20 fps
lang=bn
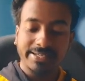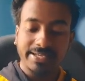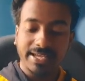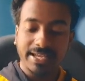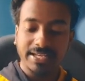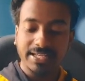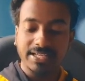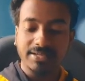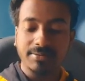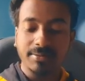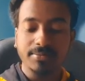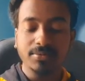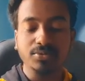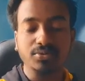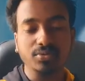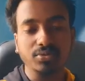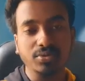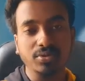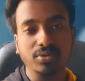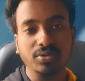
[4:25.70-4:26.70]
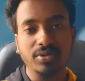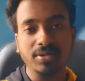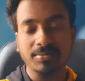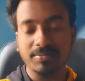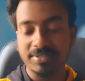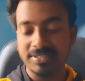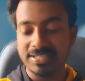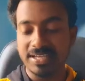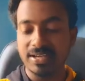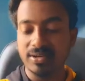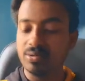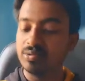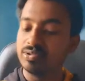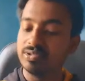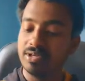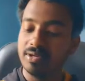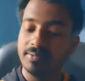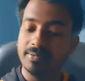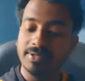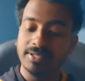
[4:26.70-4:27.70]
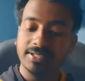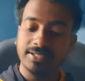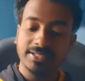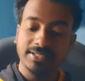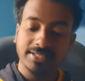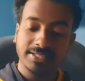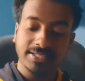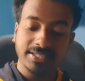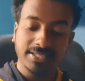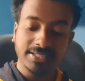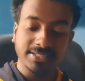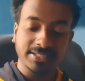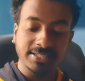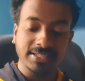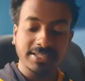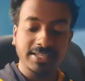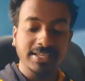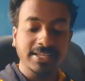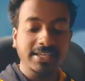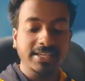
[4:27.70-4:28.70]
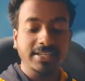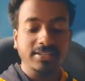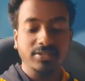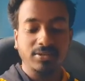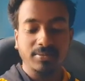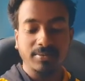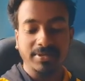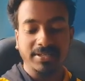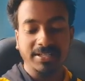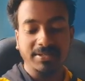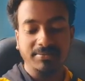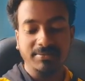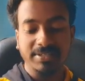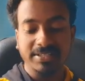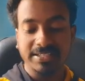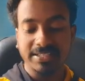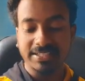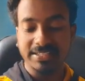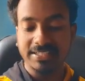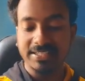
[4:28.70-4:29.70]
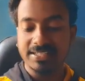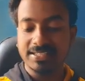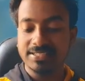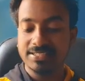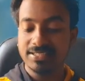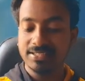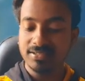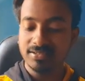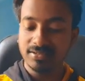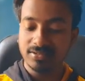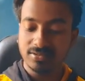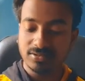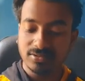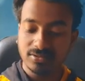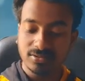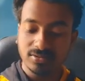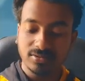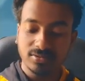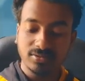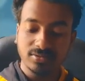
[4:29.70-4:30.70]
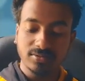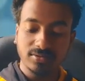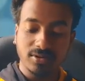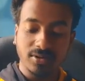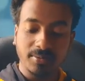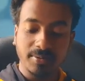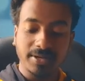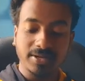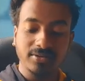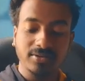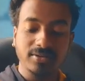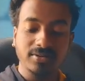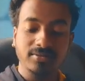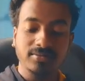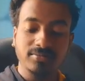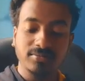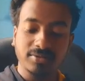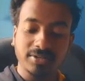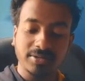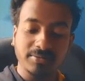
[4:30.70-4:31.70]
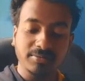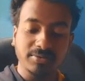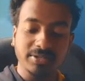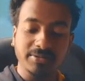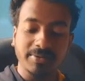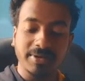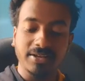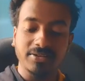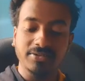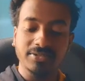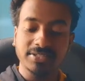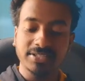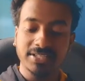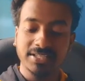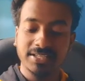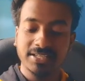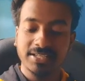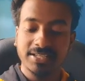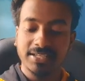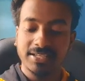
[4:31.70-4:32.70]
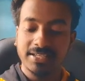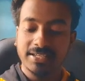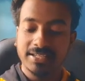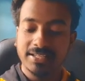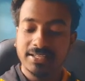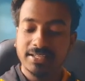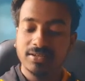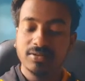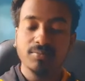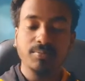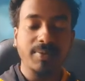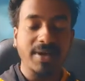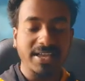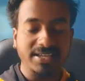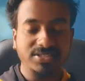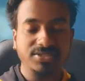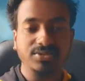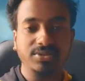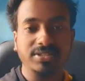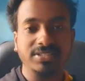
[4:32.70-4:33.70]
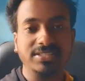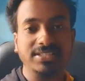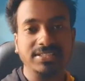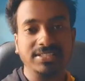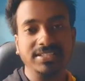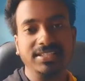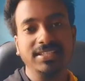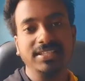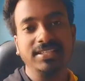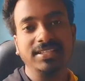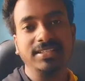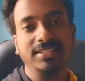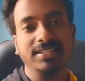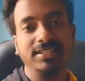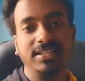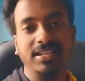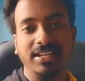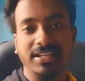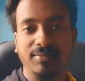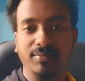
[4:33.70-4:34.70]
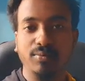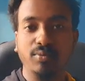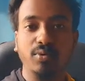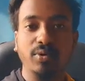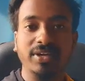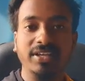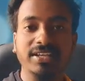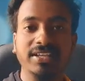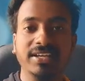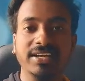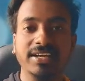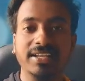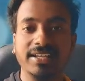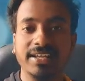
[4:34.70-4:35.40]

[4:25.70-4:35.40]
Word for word: হালকাভাবে সুন্দর করে মিশাই করতে হবে ঠিক আছে তোমারটা এমনি ঠিকই আছে ওভারঅল মোটামুটি ভালো হয়েছে ফার্স্ট হয়েছে যে তার নাম কৈলিকা